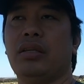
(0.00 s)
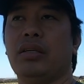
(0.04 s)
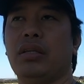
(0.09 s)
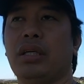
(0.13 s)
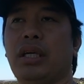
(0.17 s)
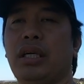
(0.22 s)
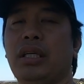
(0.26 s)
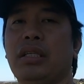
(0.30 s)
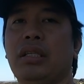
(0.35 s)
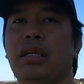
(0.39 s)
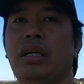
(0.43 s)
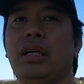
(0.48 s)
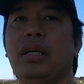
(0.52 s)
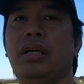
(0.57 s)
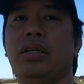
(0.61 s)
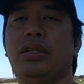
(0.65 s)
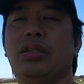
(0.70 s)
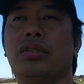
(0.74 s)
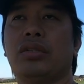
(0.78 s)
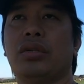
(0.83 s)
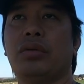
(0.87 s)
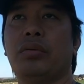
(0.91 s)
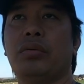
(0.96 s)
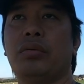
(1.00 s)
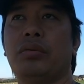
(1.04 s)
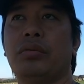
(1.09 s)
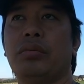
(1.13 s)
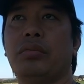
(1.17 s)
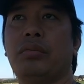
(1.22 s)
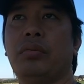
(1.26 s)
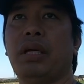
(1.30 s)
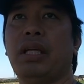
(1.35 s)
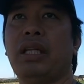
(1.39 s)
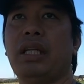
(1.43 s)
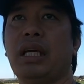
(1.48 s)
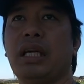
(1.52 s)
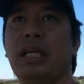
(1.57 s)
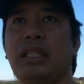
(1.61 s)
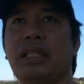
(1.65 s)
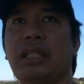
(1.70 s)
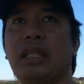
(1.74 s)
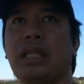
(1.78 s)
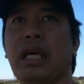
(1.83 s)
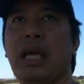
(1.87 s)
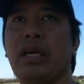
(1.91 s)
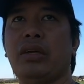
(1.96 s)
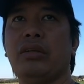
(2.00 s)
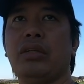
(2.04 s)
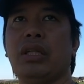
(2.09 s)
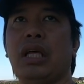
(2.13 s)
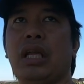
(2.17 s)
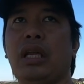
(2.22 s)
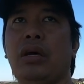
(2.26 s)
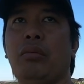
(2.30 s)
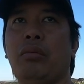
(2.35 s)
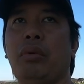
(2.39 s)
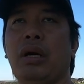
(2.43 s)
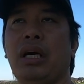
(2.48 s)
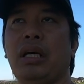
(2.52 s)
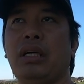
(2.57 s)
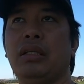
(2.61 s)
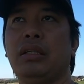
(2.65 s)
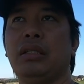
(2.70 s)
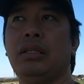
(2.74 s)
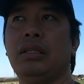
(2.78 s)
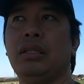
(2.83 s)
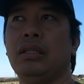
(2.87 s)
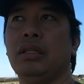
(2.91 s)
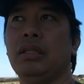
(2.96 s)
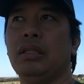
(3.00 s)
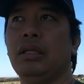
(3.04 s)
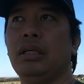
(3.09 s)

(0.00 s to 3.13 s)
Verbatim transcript: Okay? So may nakita tayong dalawang